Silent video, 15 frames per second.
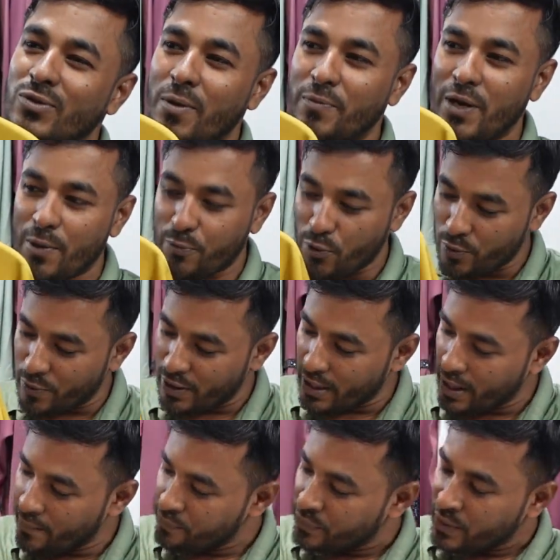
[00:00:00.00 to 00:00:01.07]
কিন্তু আপনারা পড়বেন
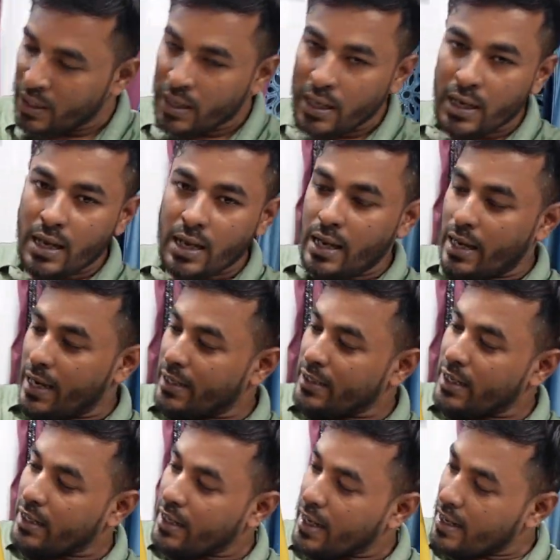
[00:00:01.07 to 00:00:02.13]
না
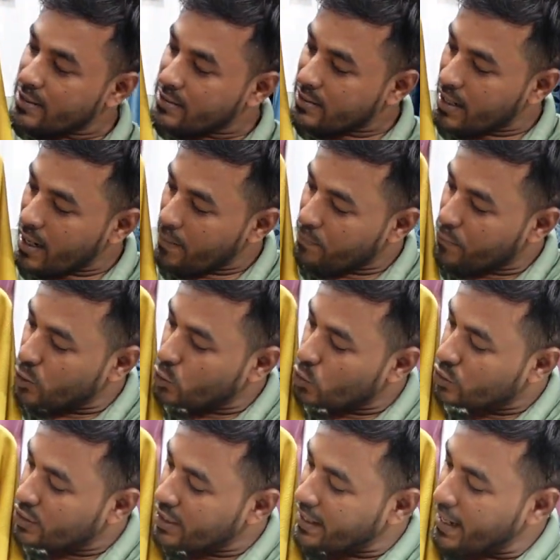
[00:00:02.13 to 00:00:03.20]
এটার কাজটা
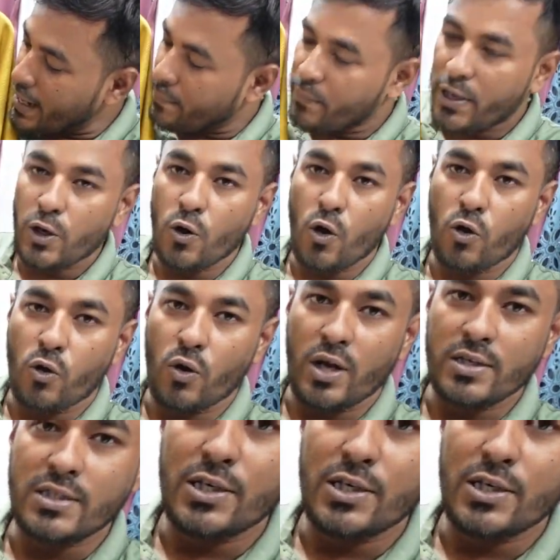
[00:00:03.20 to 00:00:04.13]
ভিতর থেকে একবারে লক করা